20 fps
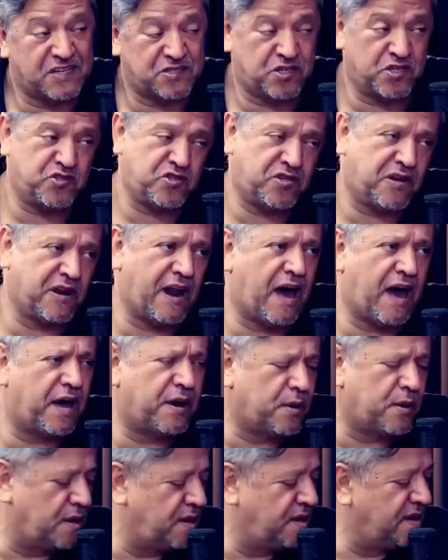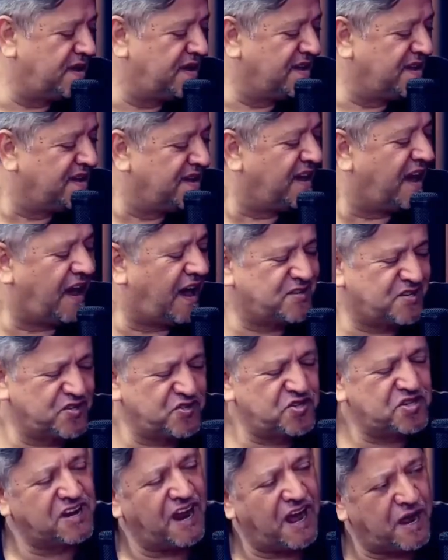A gente, e claro, Brasil, hein? A
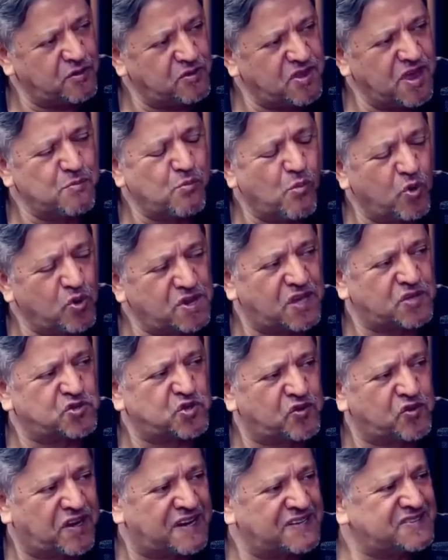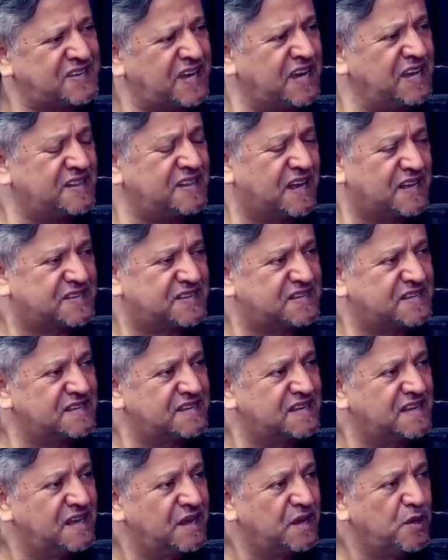gente, claro, tem muitas outras seitas.
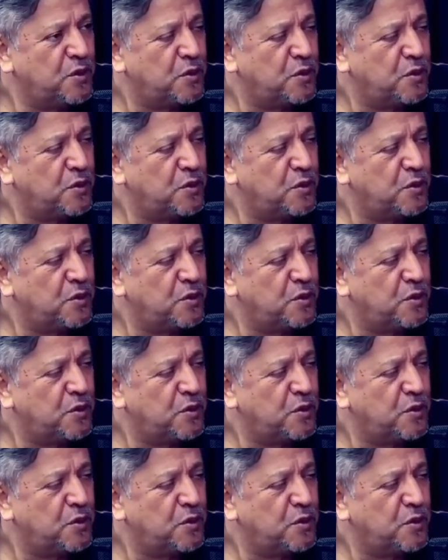Uhum.